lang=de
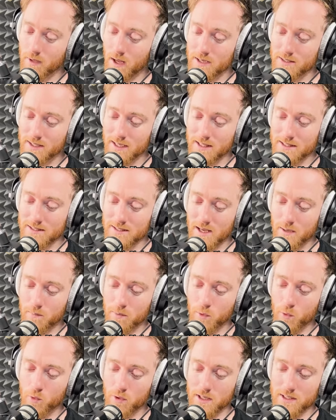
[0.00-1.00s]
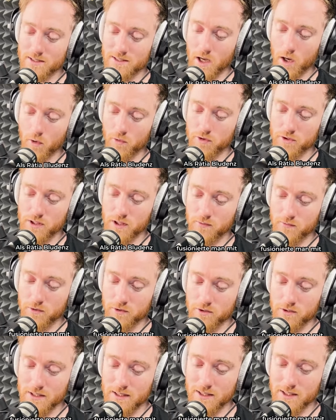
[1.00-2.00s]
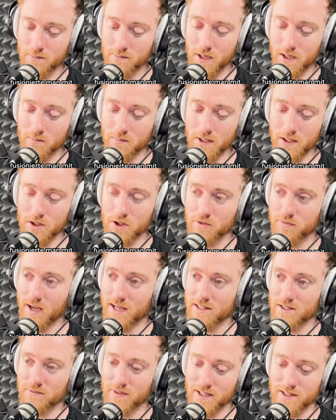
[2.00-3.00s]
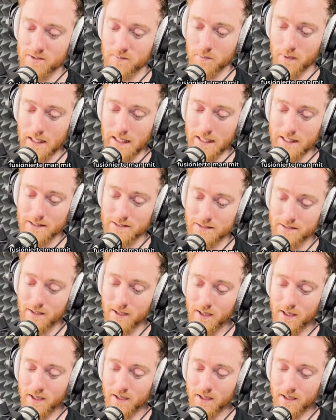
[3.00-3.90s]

Als Rezia Bludenz aufstieg, fusionierte man mit Schwarz-Weiß Bregenz.